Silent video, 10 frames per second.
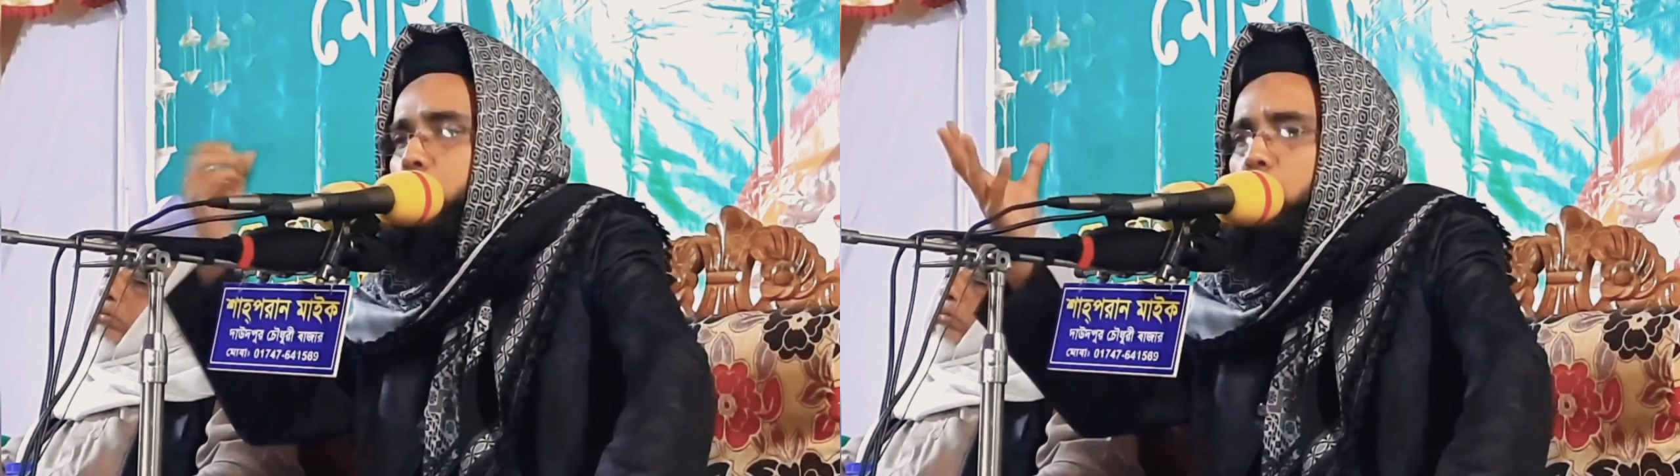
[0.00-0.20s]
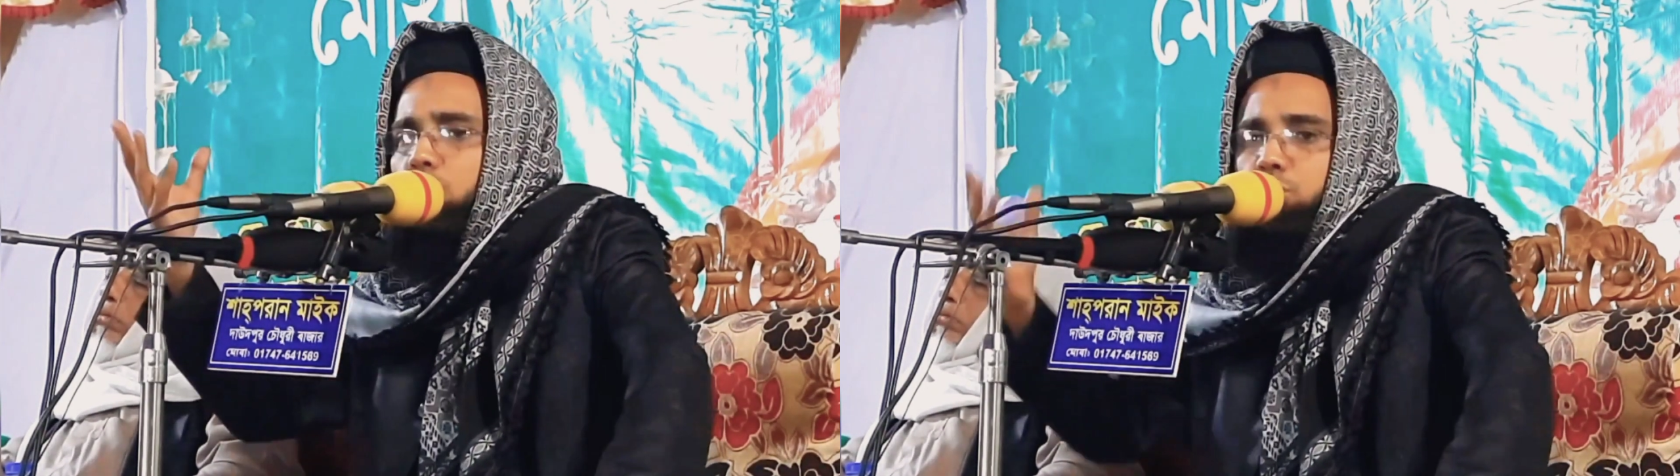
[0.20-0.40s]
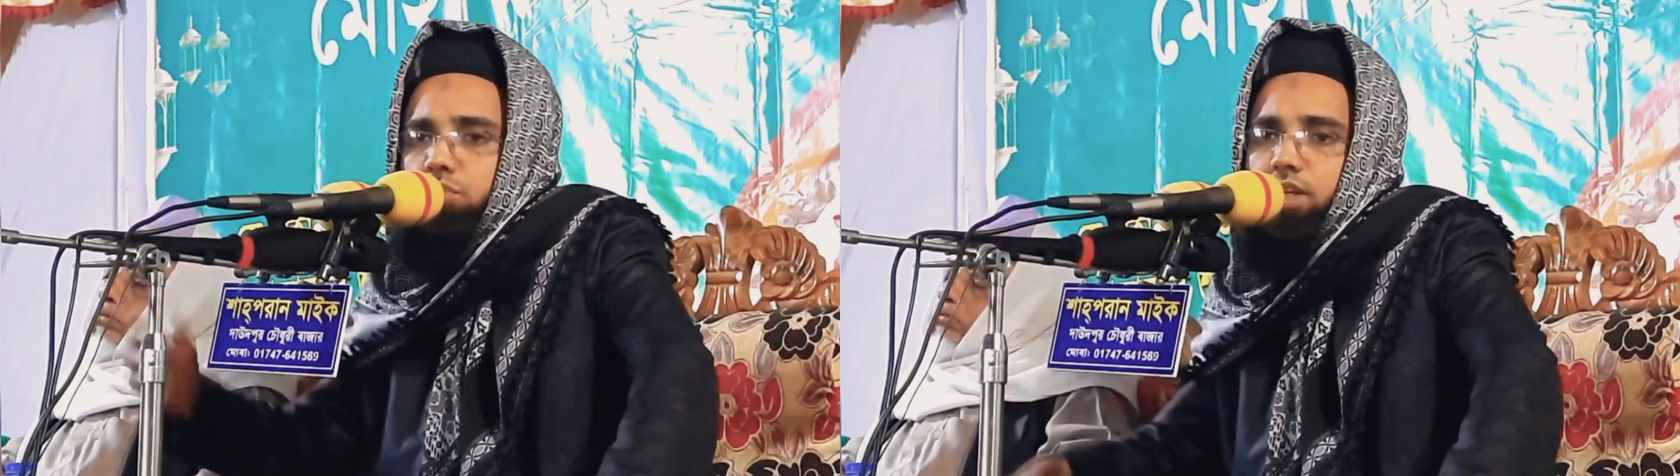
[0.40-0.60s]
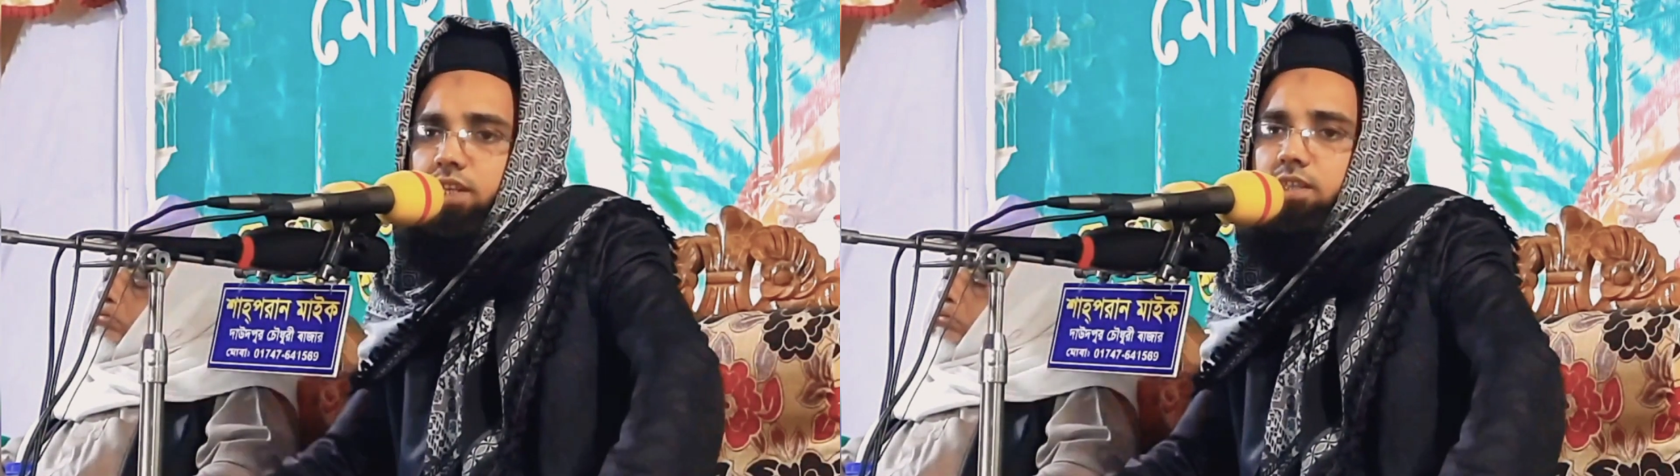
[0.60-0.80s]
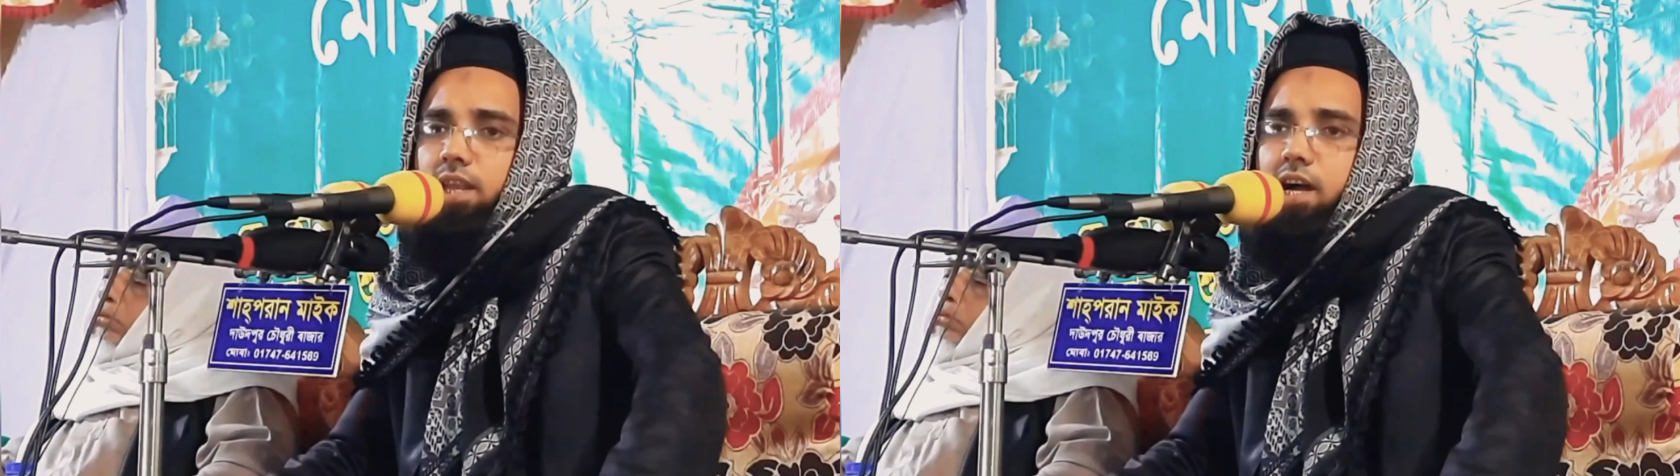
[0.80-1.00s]
নূর
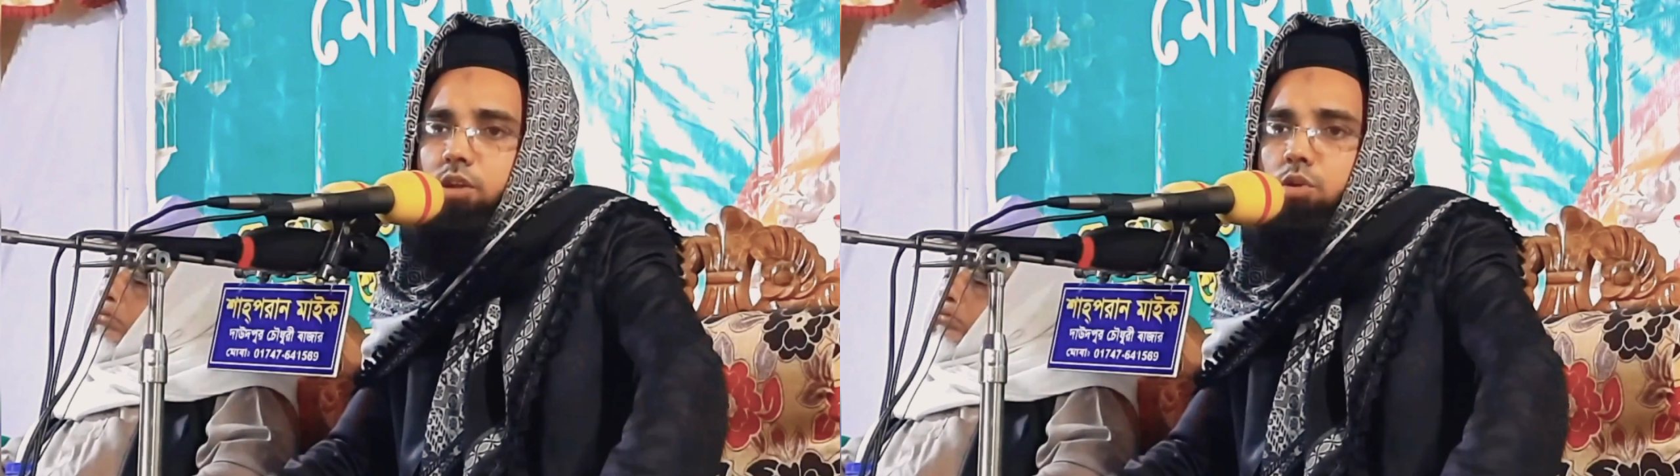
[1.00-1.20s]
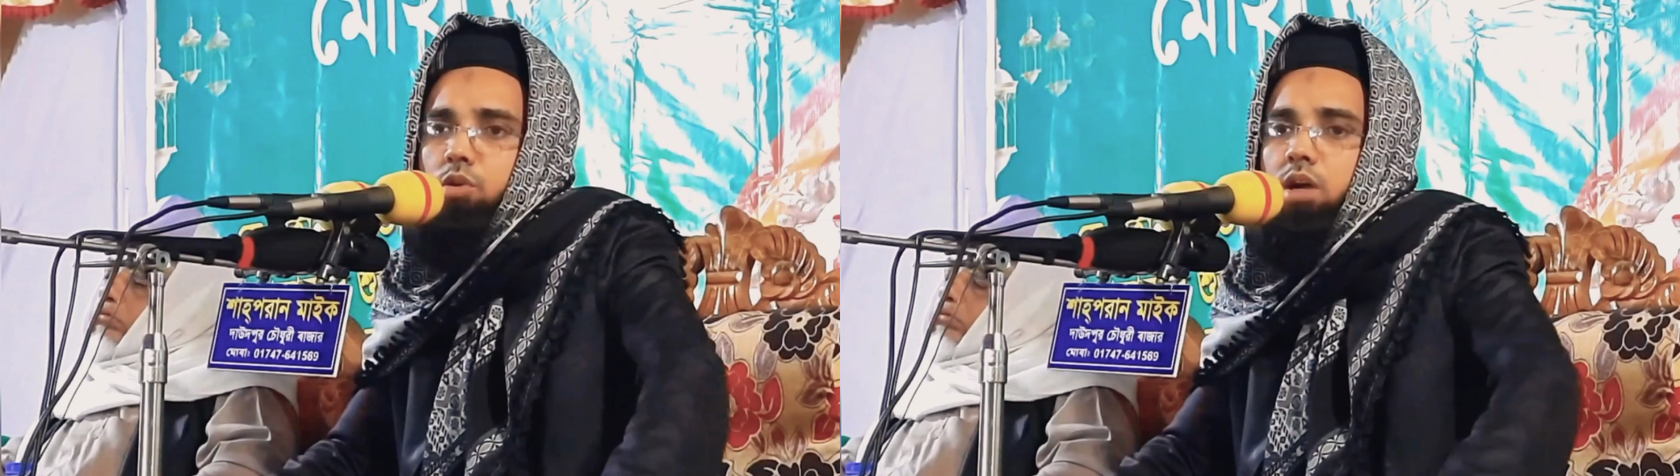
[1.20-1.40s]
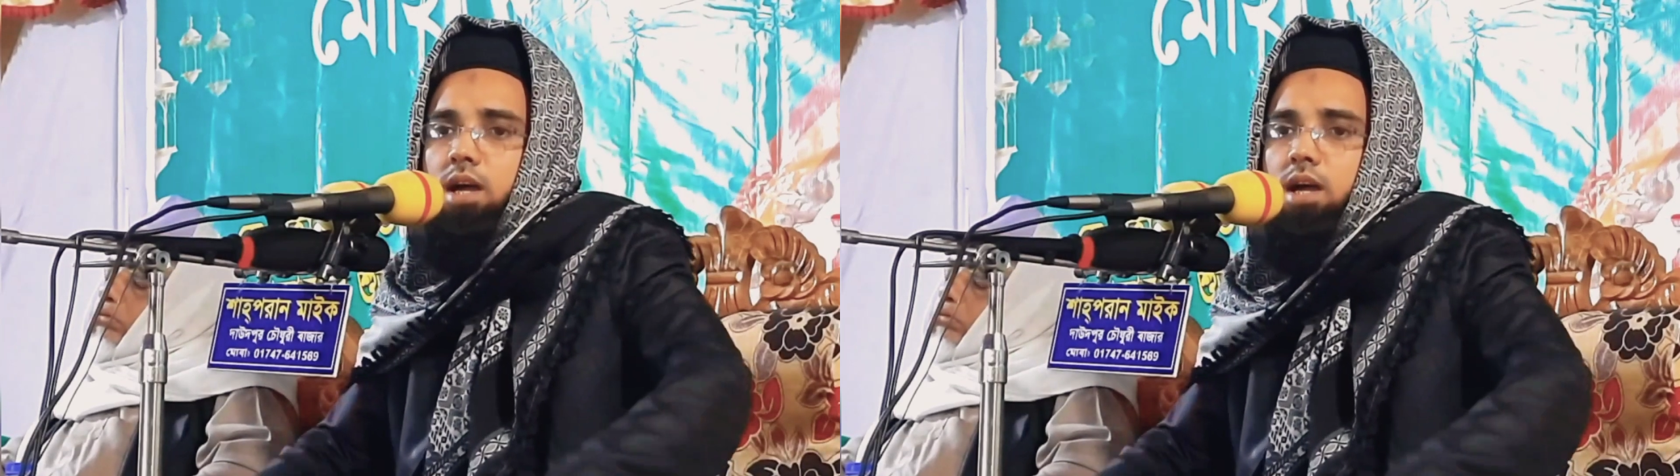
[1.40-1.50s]
ঢুকিয়ে দিতে লাগলো